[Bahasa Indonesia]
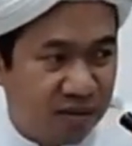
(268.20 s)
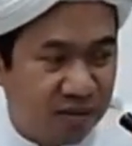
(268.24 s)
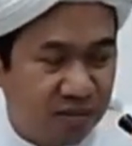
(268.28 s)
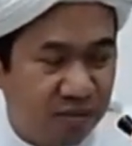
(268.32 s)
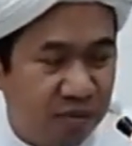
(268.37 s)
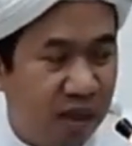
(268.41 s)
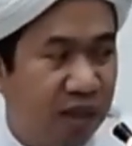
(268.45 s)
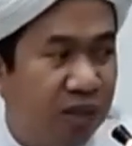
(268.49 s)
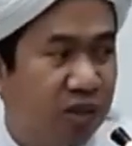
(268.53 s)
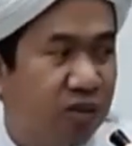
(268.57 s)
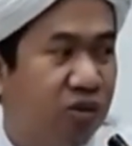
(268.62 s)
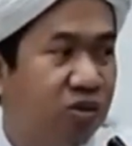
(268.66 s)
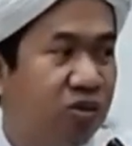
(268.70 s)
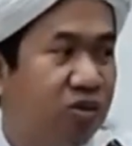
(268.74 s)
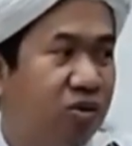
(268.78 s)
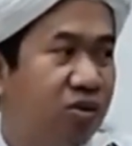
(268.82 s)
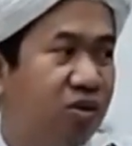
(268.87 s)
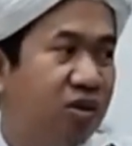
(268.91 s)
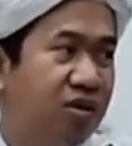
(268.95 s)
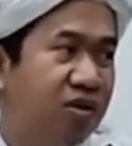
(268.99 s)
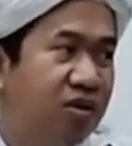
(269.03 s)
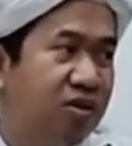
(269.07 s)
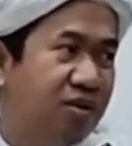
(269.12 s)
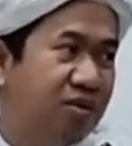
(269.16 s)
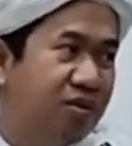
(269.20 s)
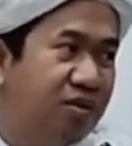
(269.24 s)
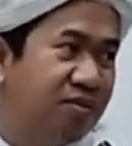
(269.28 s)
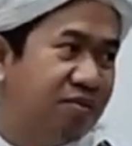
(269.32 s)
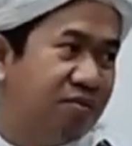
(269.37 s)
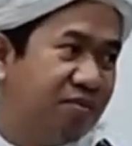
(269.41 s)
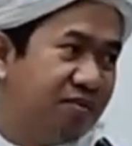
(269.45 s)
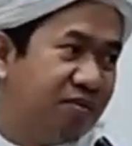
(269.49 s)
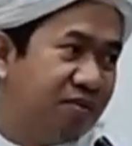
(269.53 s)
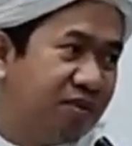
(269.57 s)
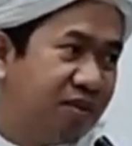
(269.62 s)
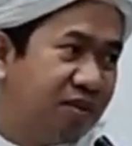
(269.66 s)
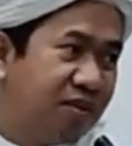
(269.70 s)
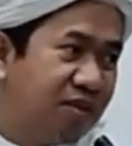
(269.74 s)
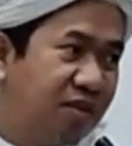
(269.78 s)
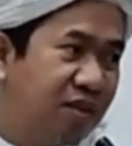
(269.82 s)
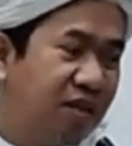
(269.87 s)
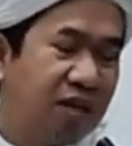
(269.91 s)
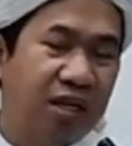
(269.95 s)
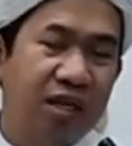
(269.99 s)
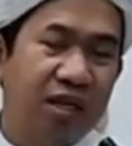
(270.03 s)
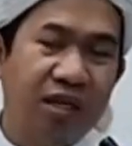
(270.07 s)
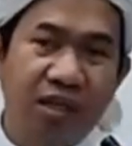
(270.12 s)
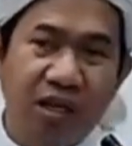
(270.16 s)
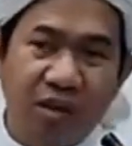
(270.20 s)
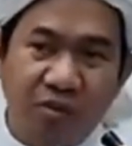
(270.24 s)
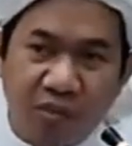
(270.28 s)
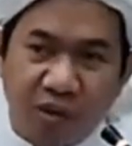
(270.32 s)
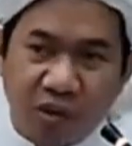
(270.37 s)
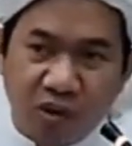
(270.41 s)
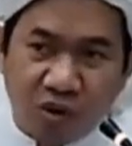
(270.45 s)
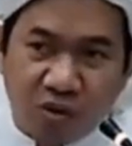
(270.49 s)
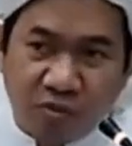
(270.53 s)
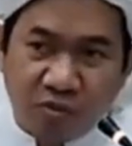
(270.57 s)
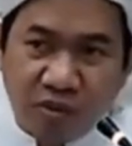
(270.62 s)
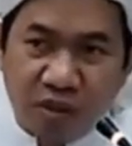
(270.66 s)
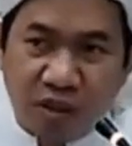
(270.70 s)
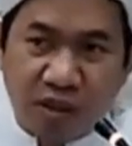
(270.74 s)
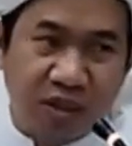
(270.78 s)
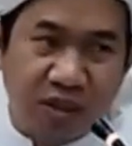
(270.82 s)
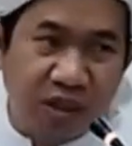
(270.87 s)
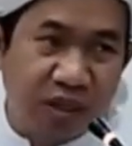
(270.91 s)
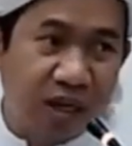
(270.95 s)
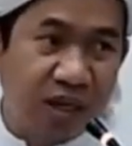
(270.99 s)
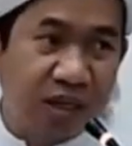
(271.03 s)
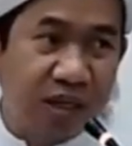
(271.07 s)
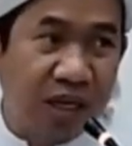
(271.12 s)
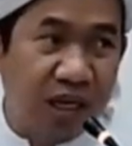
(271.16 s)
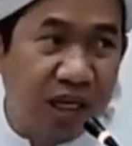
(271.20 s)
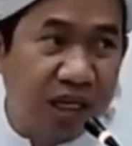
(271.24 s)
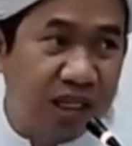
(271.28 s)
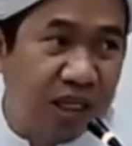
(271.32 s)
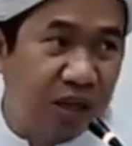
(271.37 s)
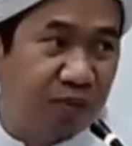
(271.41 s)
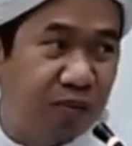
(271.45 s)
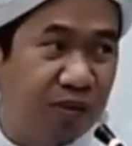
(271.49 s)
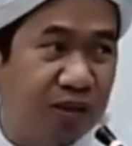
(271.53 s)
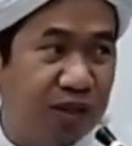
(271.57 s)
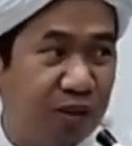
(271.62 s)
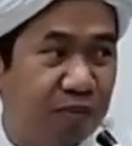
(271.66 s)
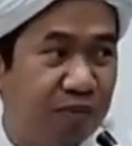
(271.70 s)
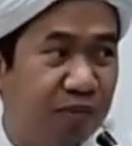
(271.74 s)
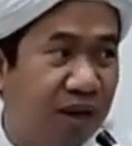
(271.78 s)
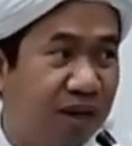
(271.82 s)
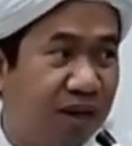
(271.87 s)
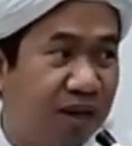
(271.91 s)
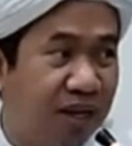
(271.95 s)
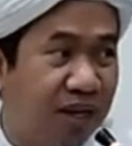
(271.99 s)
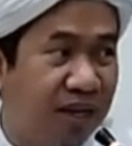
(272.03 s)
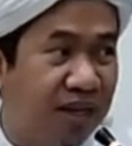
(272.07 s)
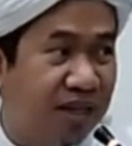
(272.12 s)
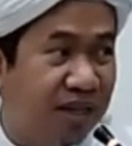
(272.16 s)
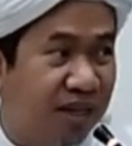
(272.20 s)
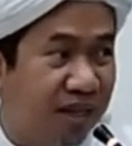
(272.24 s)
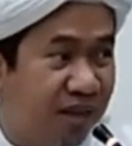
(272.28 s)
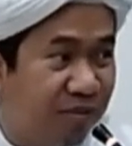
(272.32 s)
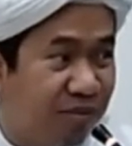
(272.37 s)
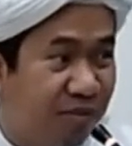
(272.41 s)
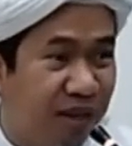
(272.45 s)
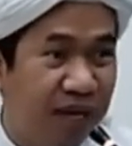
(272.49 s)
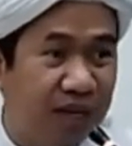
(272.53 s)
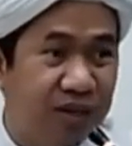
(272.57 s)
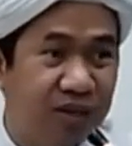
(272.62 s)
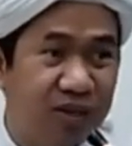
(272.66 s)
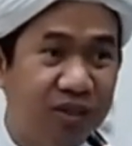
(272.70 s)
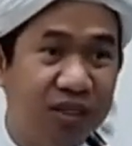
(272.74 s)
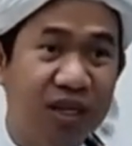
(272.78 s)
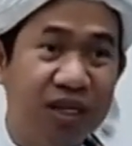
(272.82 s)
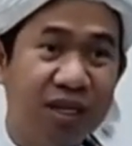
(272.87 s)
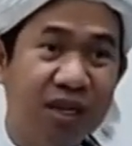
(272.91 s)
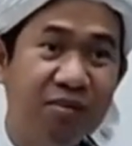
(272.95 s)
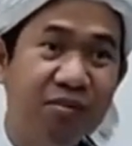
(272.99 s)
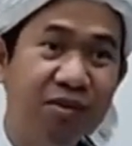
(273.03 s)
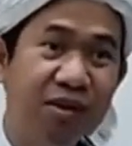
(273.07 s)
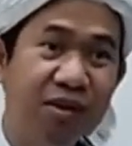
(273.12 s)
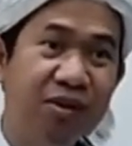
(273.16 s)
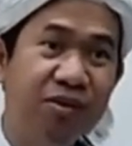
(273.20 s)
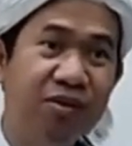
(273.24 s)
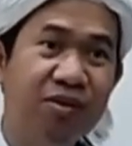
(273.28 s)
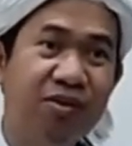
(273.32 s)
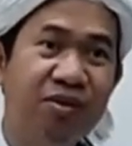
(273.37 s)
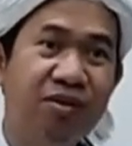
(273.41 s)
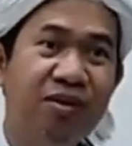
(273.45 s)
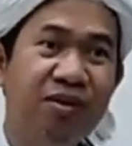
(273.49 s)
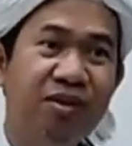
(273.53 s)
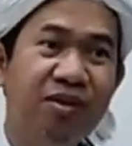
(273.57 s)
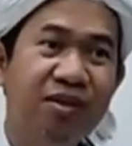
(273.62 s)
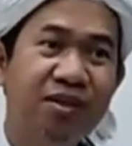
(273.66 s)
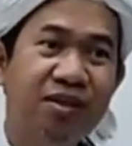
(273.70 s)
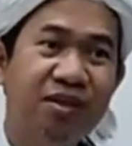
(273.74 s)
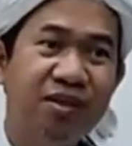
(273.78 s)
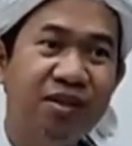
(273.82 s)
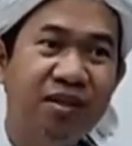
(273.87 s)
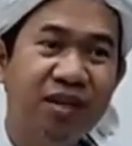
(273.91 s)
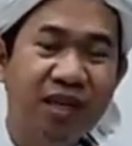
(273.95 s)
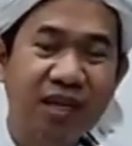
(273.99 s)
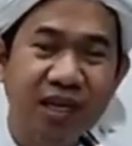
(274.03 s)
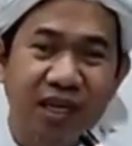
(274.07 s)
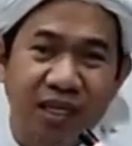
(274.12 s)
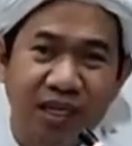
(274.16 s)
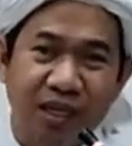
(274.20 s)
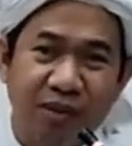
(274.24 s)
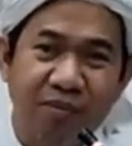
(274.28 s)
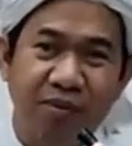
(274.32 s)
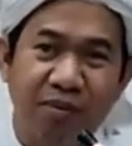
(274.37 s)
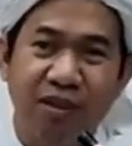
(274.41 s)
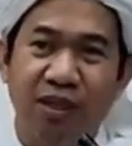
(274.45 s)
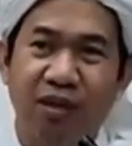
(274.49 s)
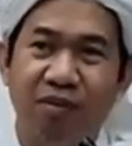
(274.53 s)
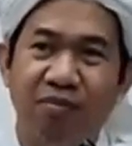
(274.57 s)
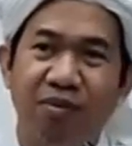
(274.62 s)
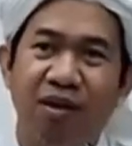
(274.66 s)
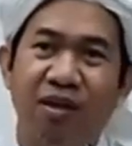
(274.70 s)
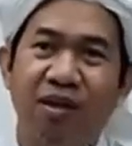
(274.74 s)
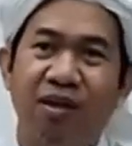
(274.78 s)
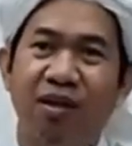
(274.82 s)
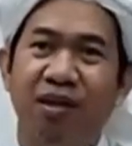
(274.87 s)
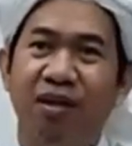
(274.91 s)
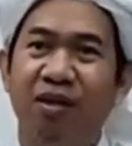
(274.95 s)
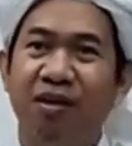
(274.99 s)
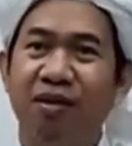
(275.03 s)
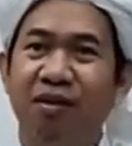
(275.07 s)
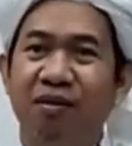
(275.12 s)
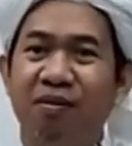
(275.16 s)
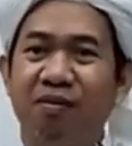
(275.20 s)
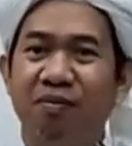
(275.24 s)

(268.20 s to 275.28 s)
biar jujur itu Nah, kita mengkombinasikan dari kitab-kitab yang lain ya. Bilang juga kayak begitu. Dari kitab-kitab yang lain.